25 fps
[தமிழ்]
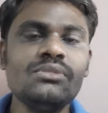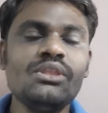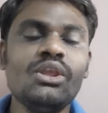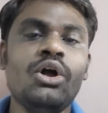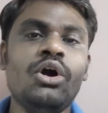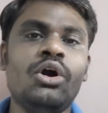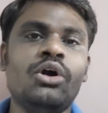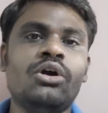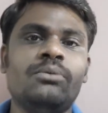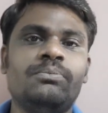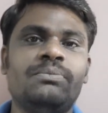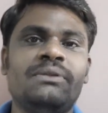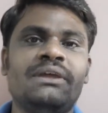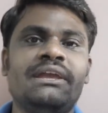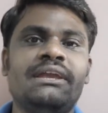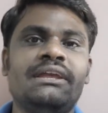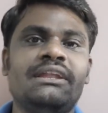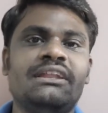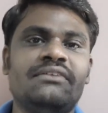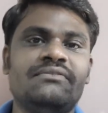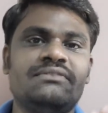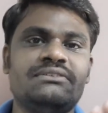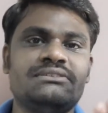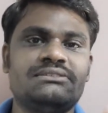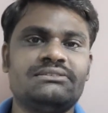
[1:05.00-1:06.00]
அவங்க பிளேயிங்
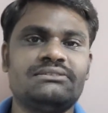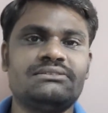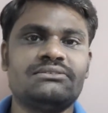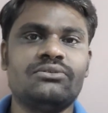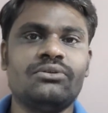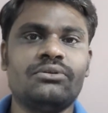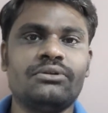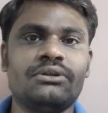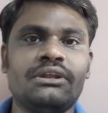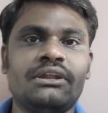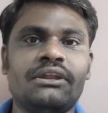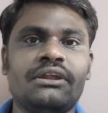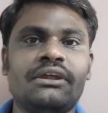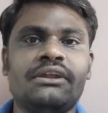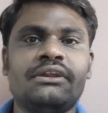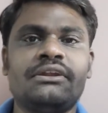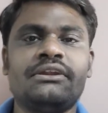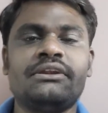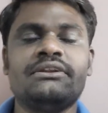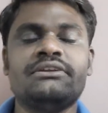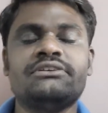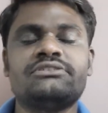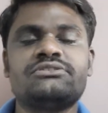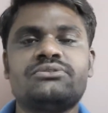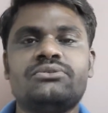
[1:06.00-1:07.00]
லெவன்ஸ் கொல்கட்டா நைட்
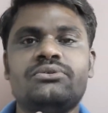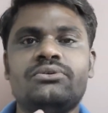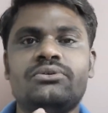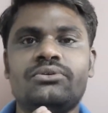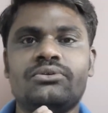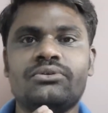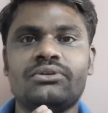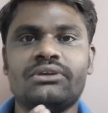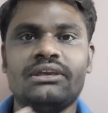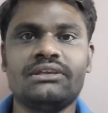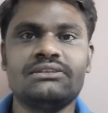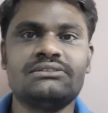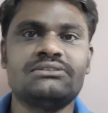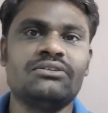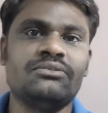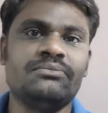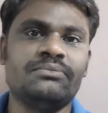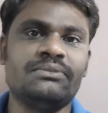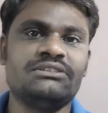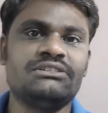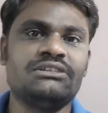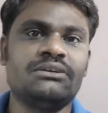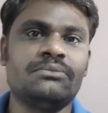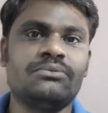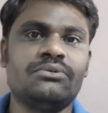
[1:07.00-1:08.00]
ரைடர்ஸ்க்கும் கிங்ஸ் லெவன்
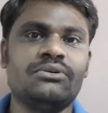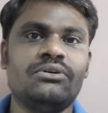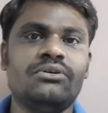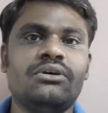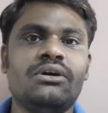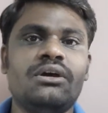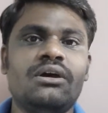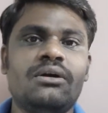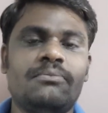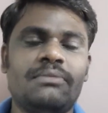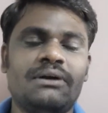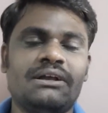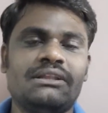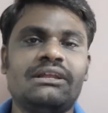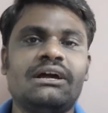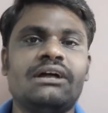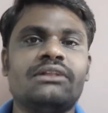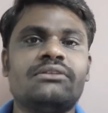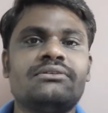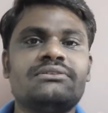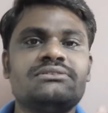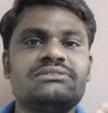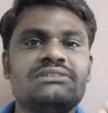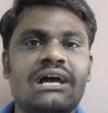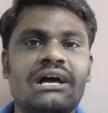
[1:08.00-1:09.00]
பஞ்சாப்க்கும் பார்த்தா
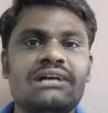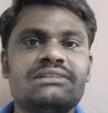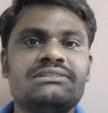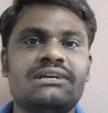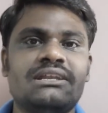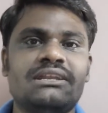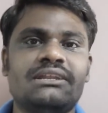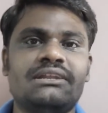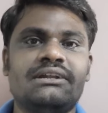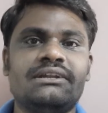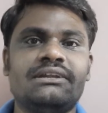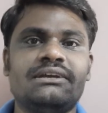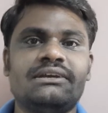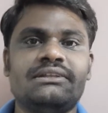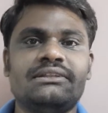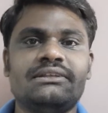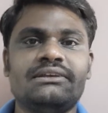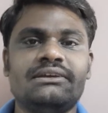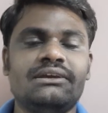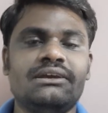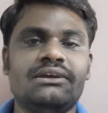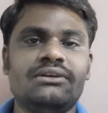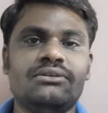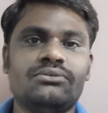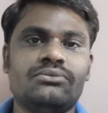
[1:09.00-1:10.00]
அதோட ஷாஜாவில் நடக்குது
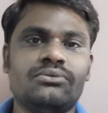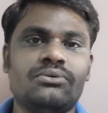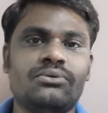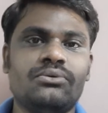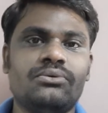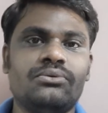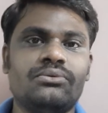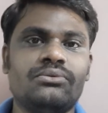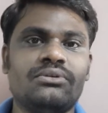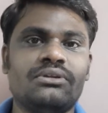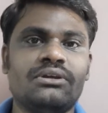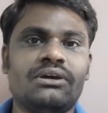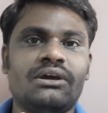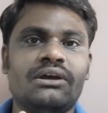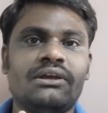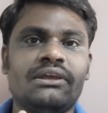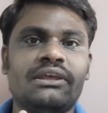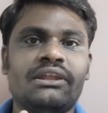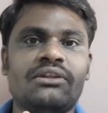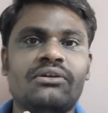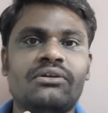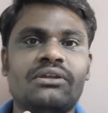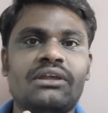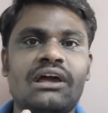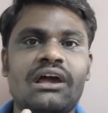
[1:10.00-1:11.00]
ஸோ
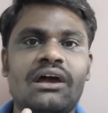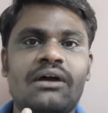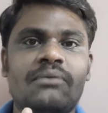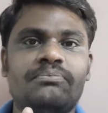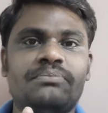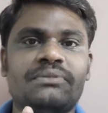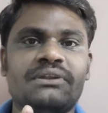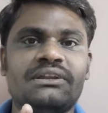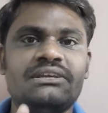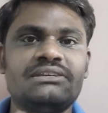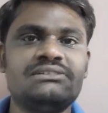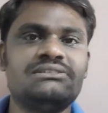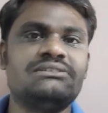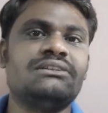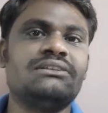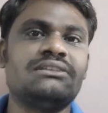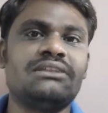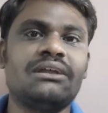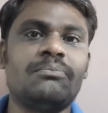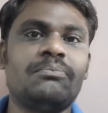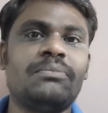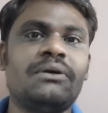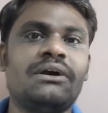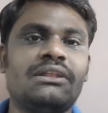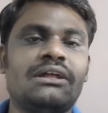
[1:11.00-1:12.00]
என்னோட ப்ரெடிக்ஷன்
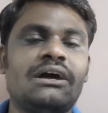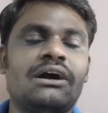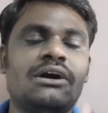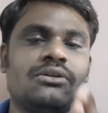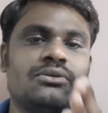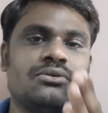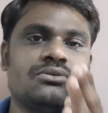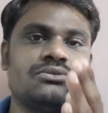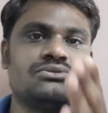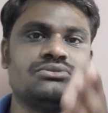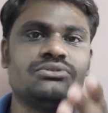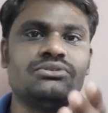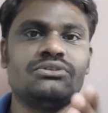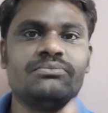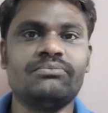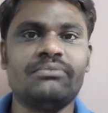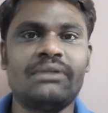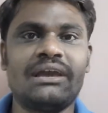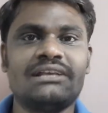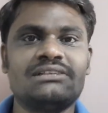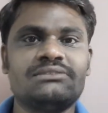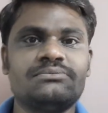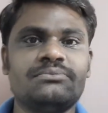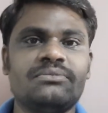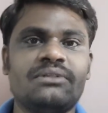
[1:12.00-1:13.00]
தப்பாக தான் இருக்கும்னு சொல்லிட்டு
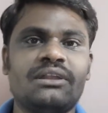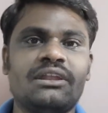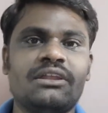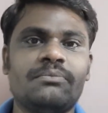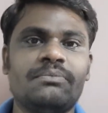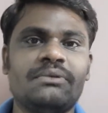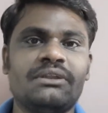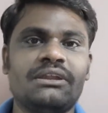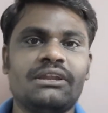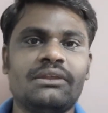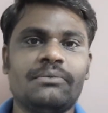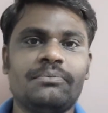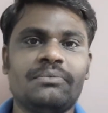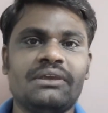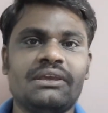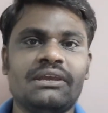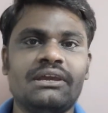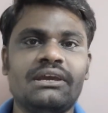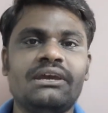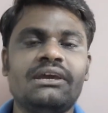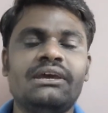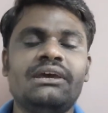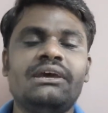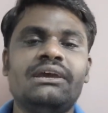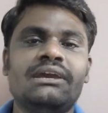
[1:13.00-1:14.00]
மேக்ஸிமம் நிறைய பேர்
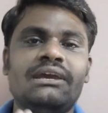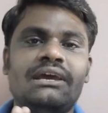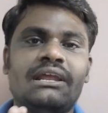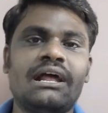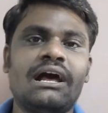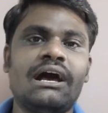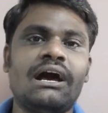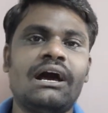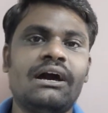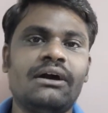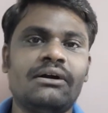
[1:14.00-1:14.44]
நினைப்பீங்க ஏன்னா